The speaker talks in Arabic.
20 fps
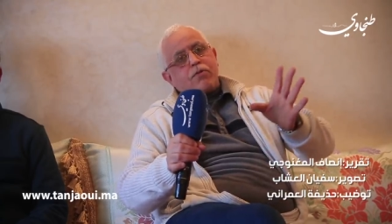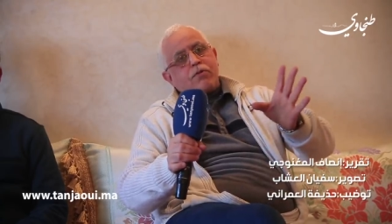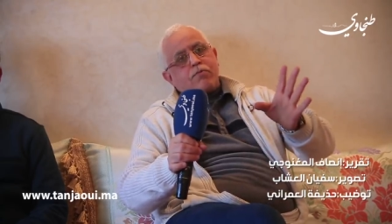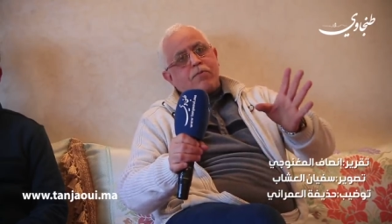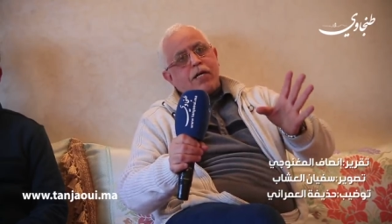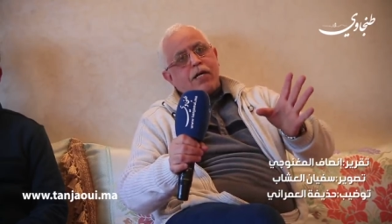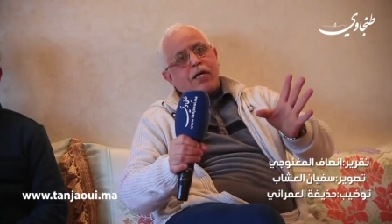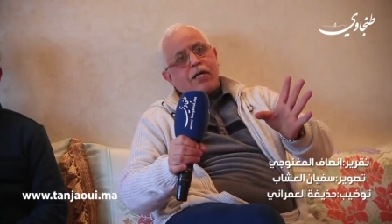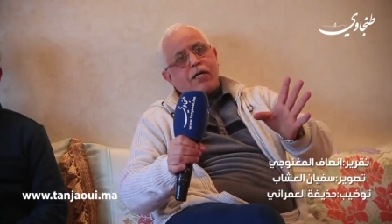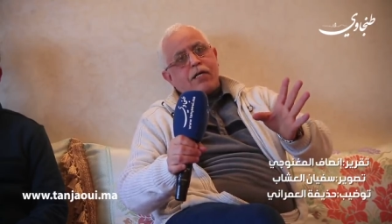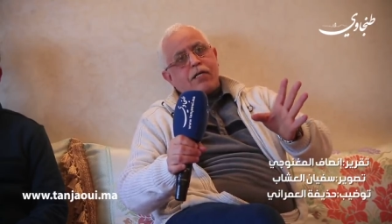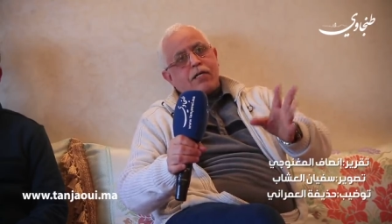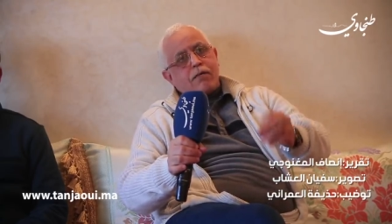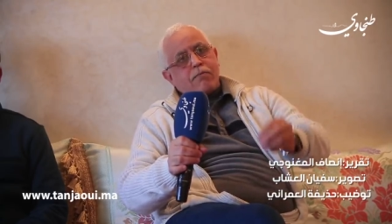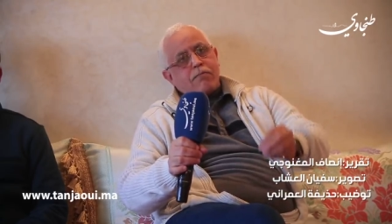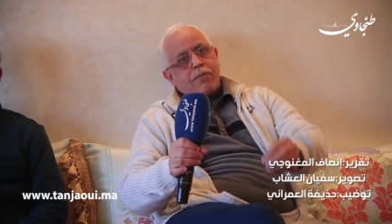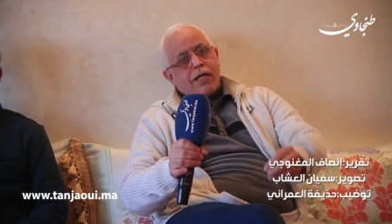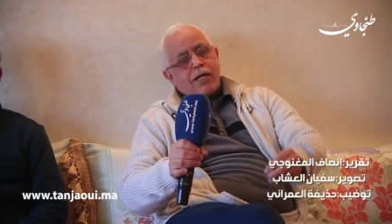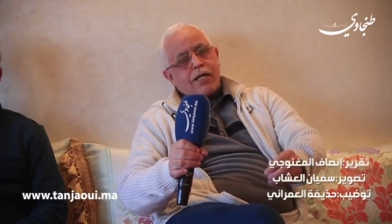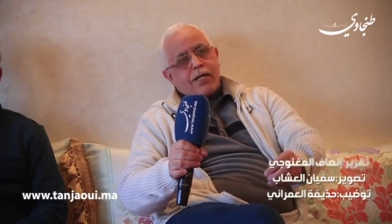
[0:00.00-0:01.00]
مع
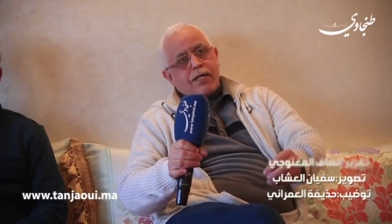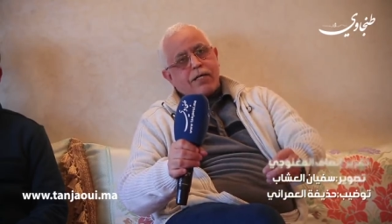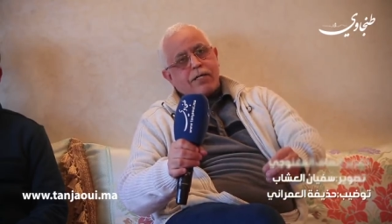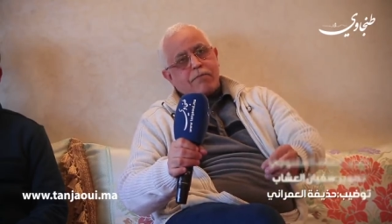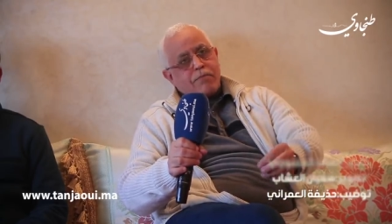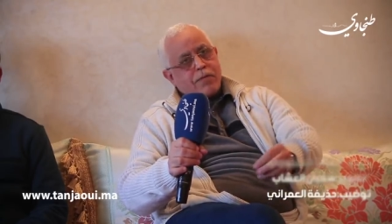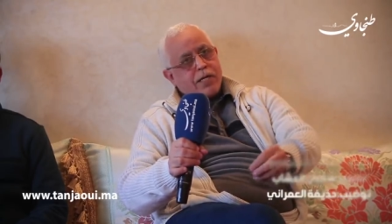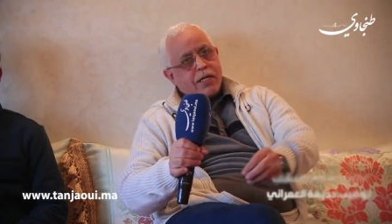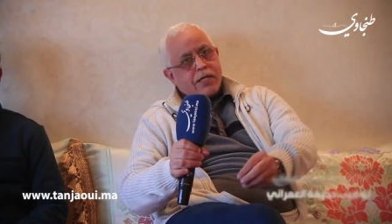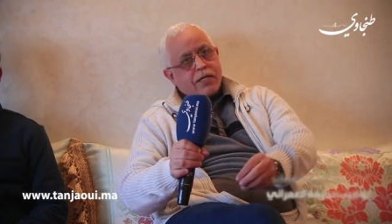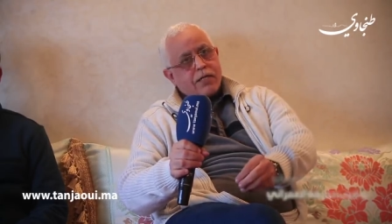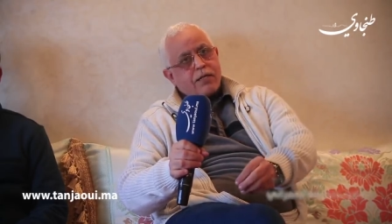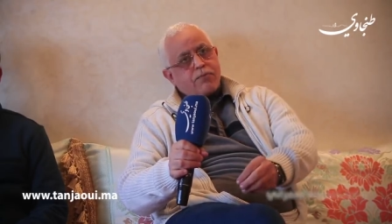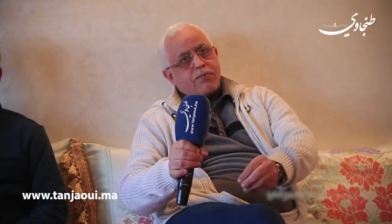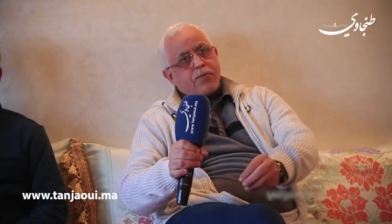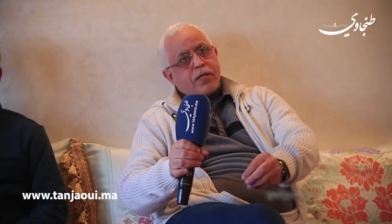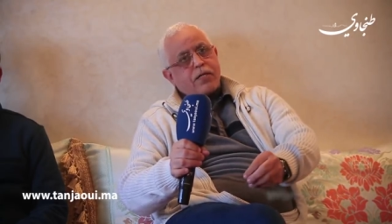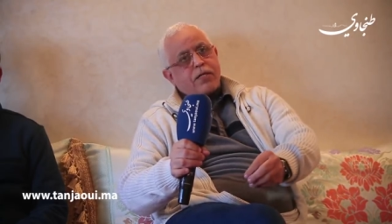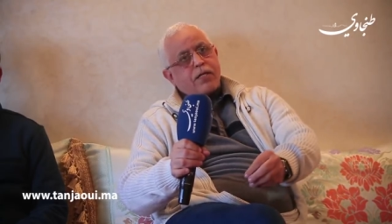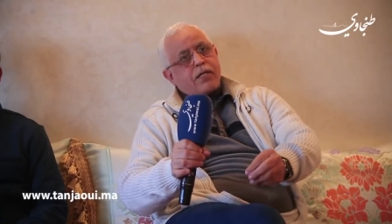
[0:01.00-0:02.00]
مع الهيئه مع
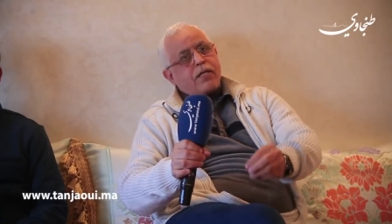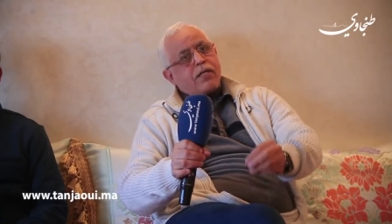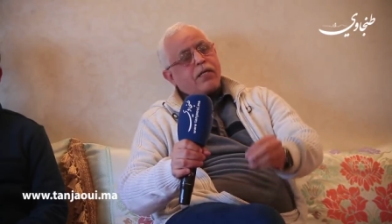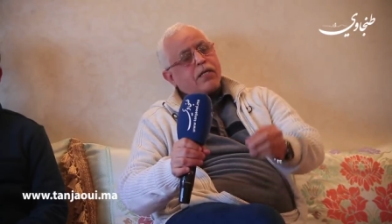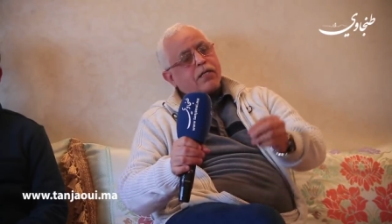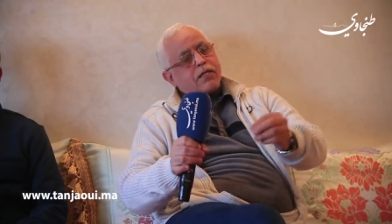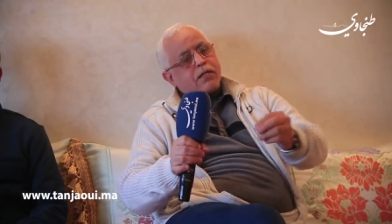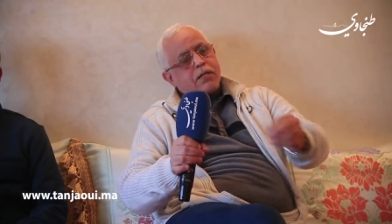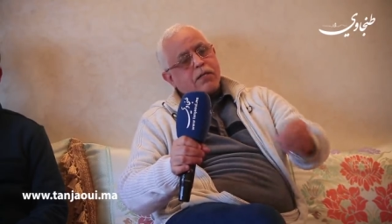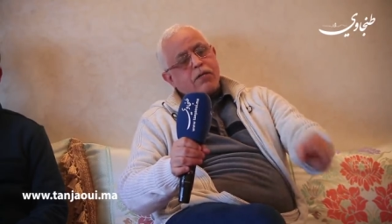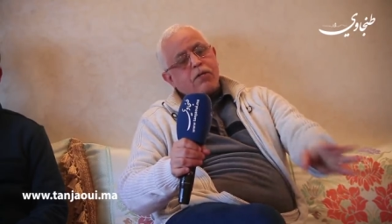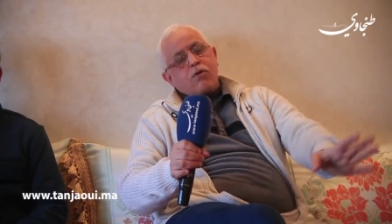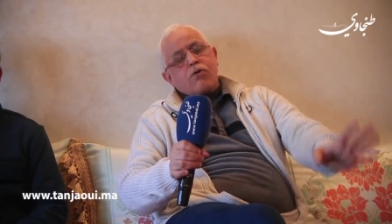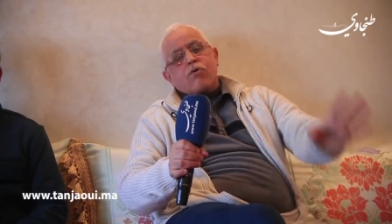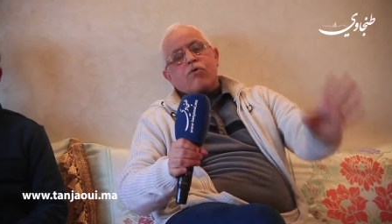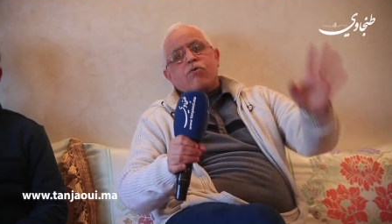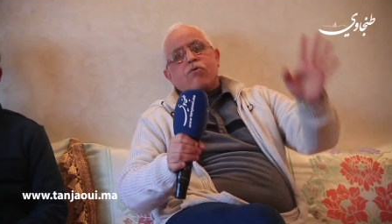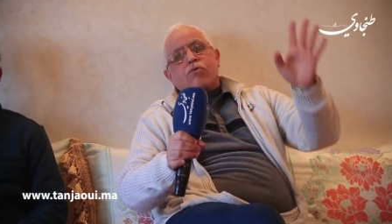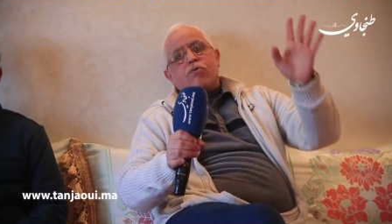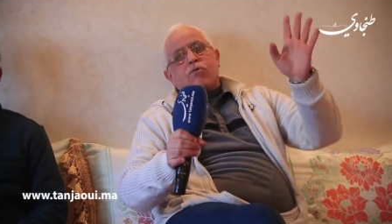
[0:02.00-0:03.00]
الدفاع ديالنا
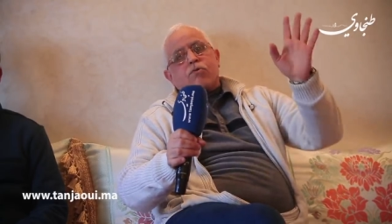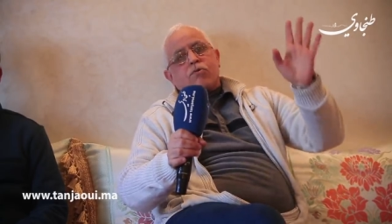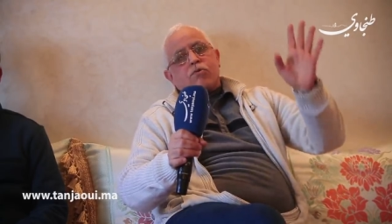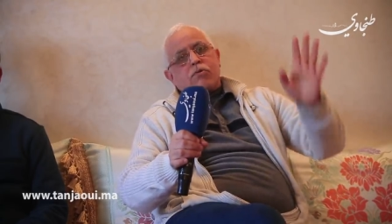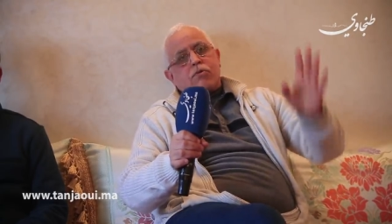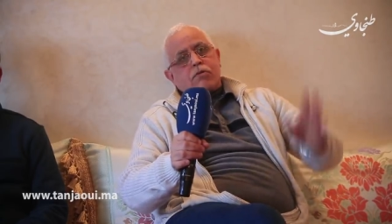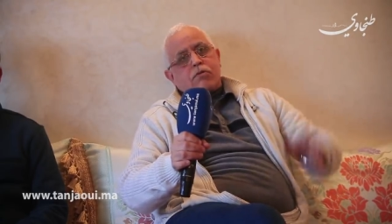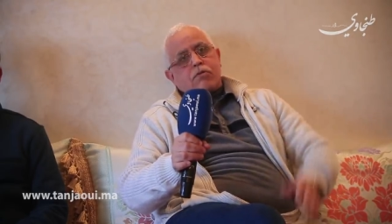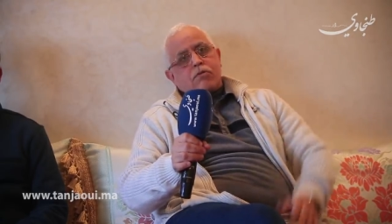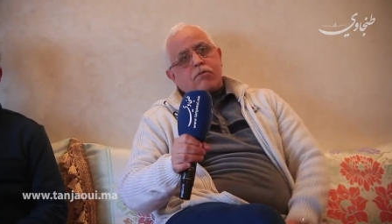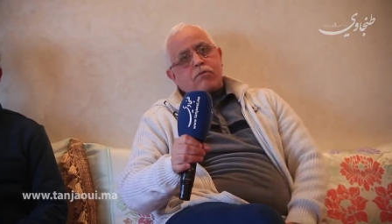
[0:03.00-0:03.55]
ون